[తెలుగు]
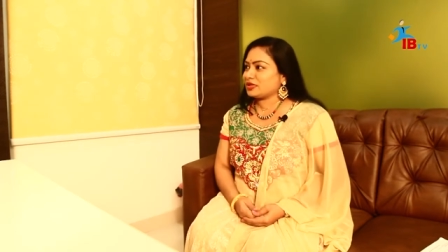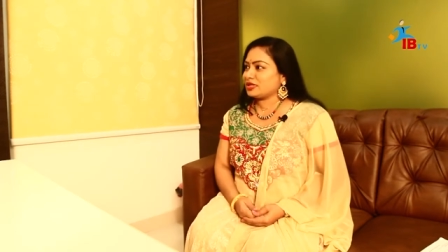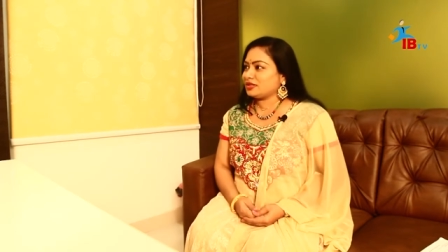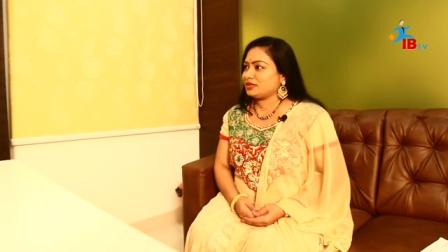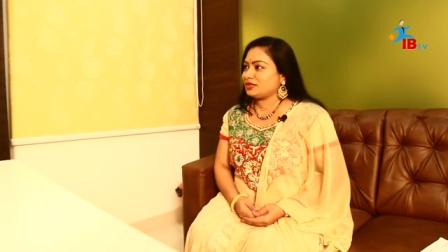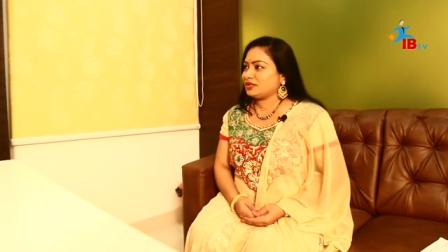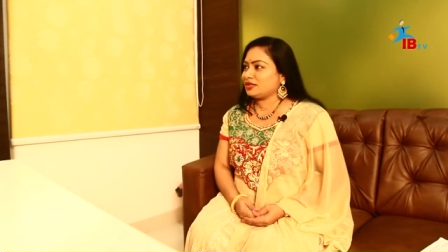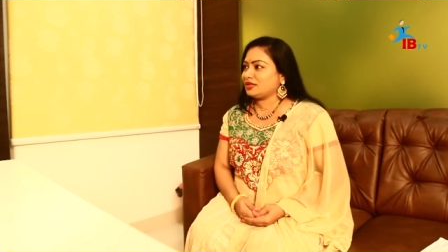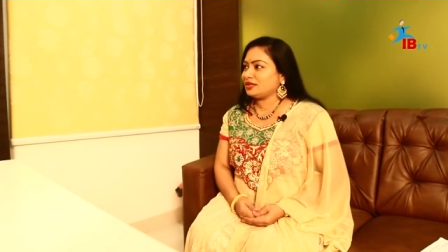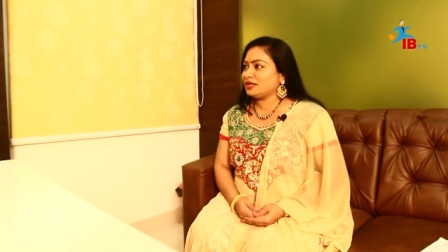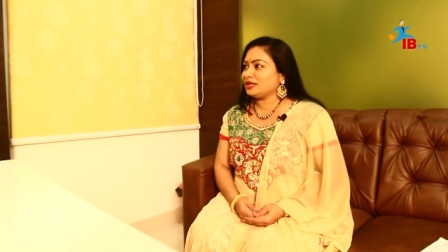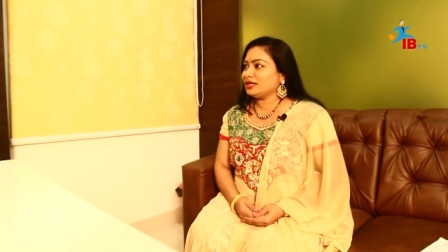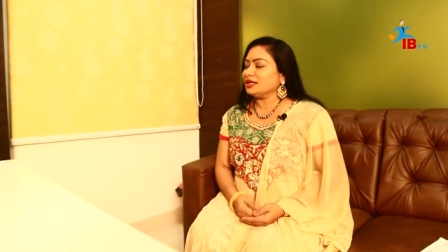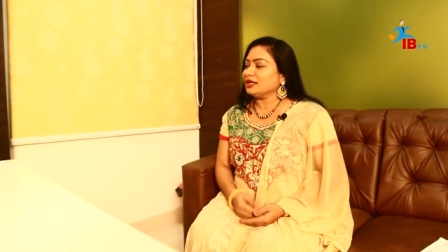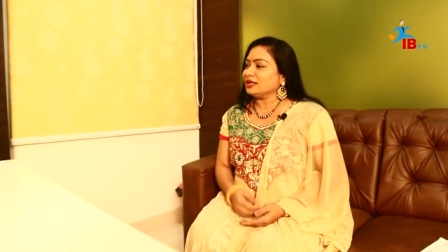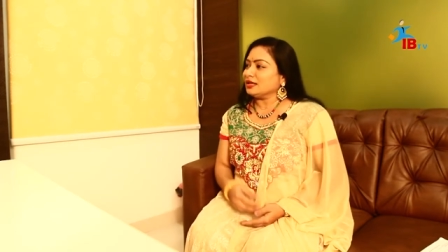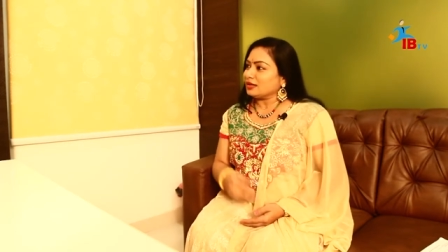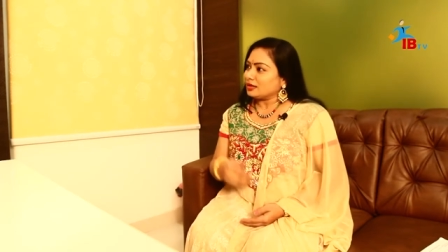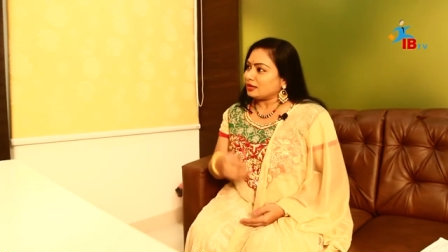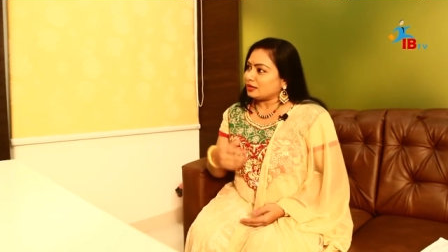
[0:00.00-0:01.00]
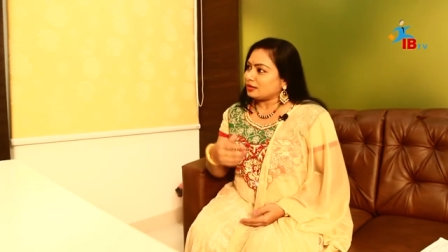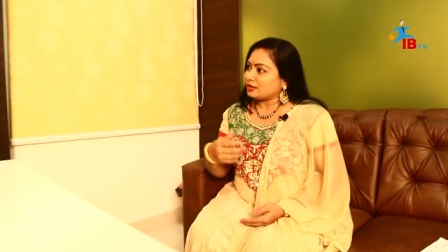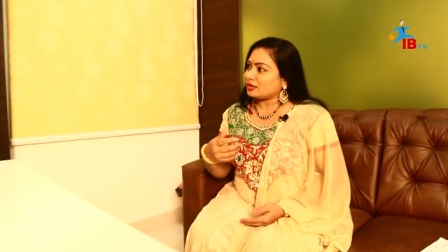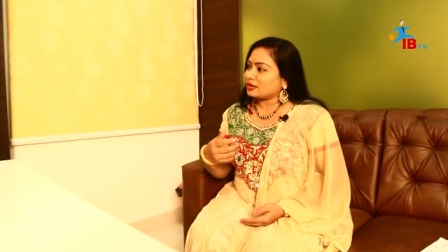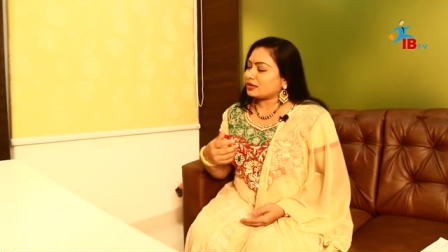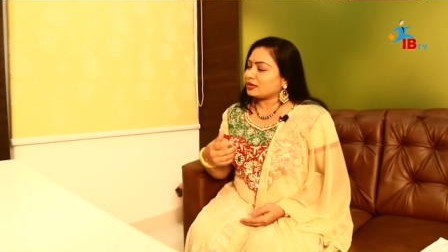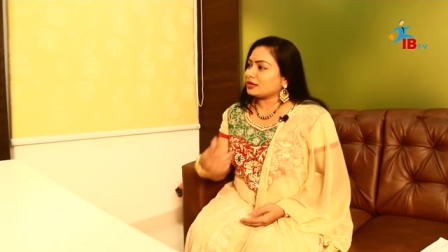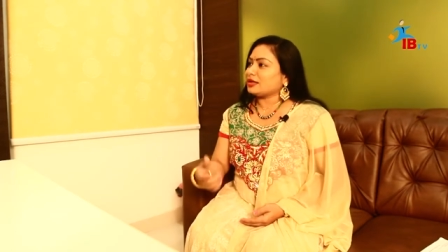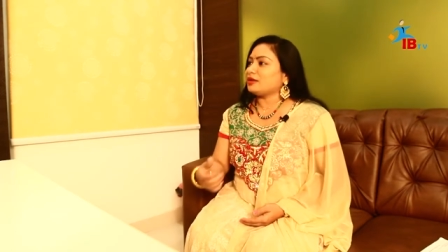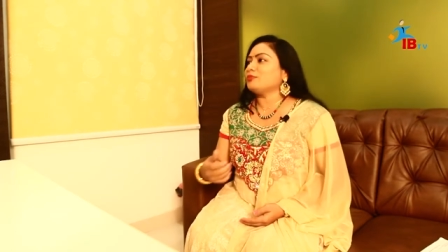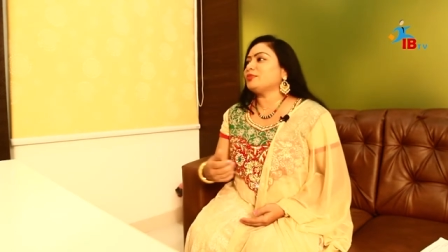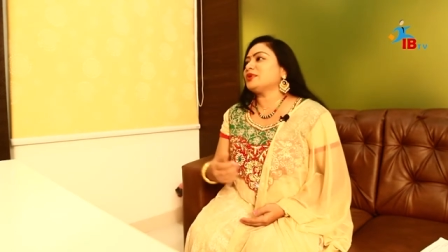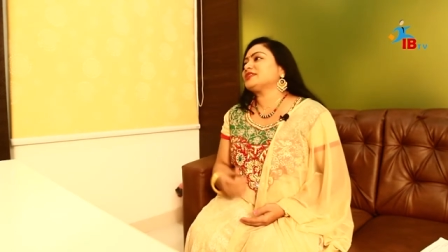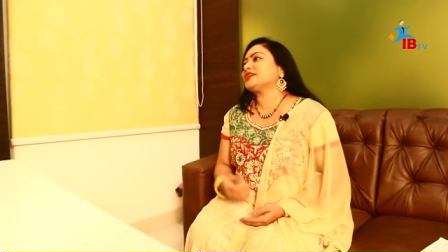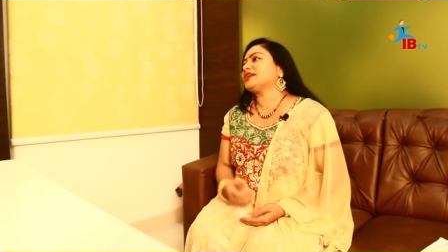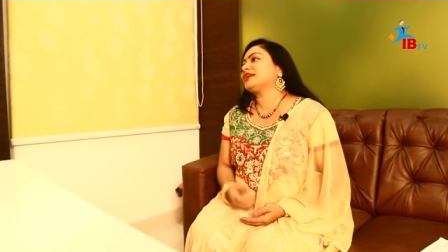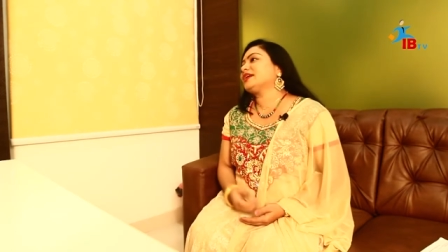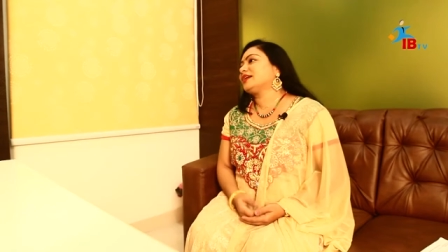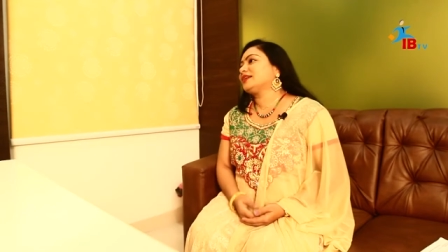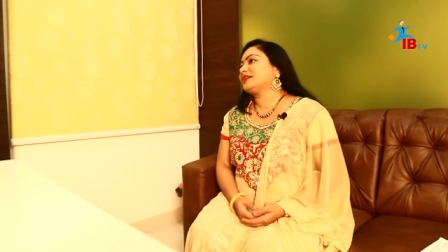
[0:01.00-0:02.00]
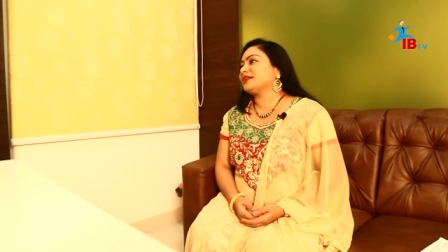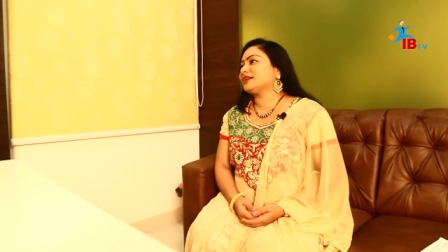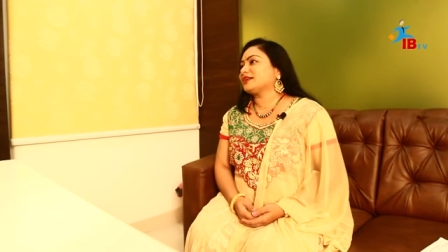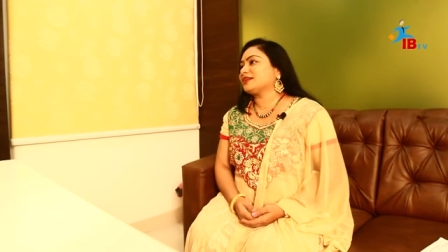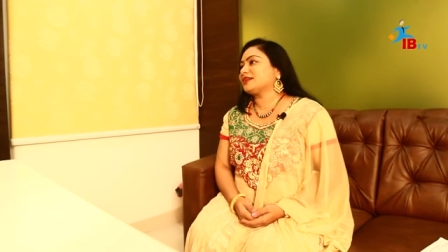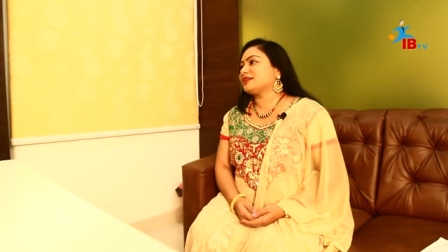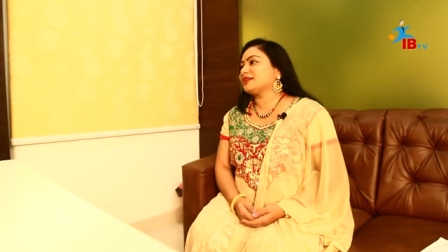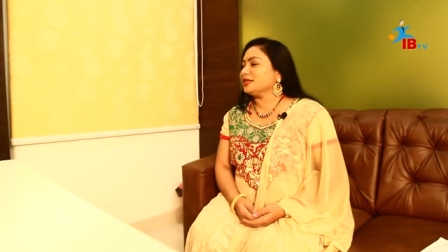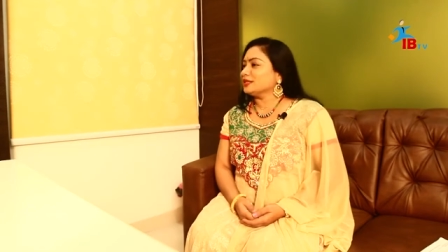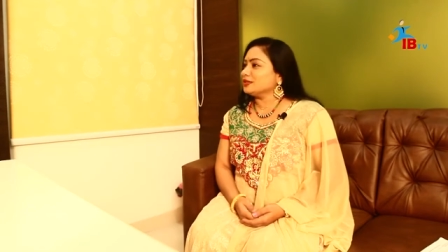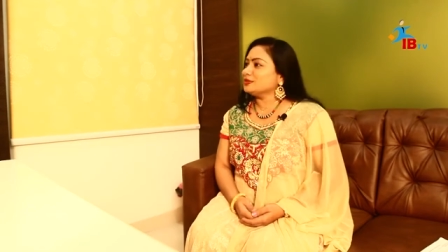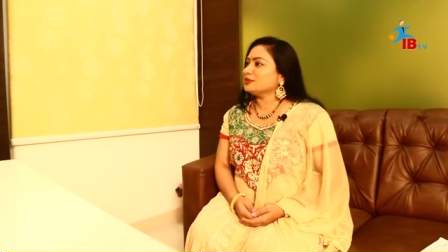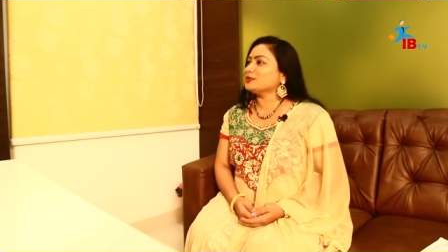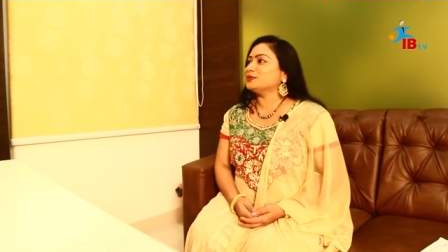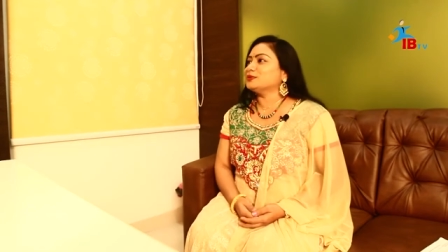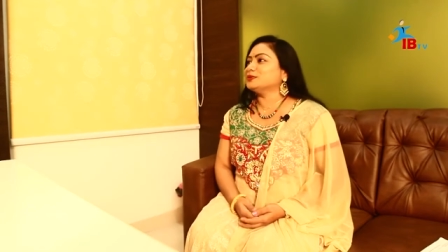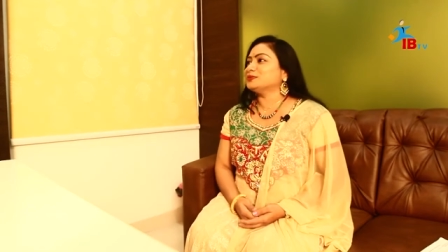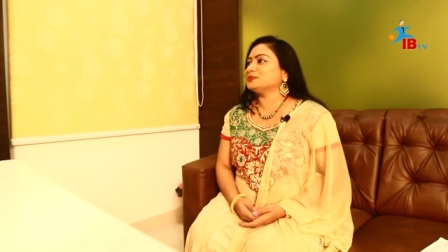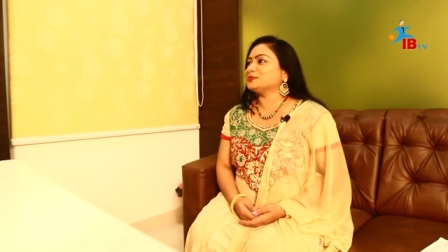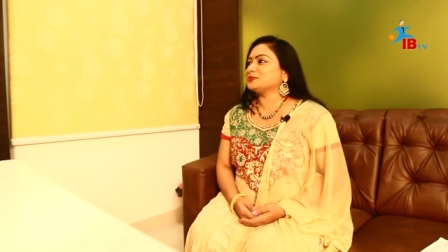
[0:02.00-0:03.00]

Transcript: అనేది కంపల్సరీ అంటారా ఎందుకు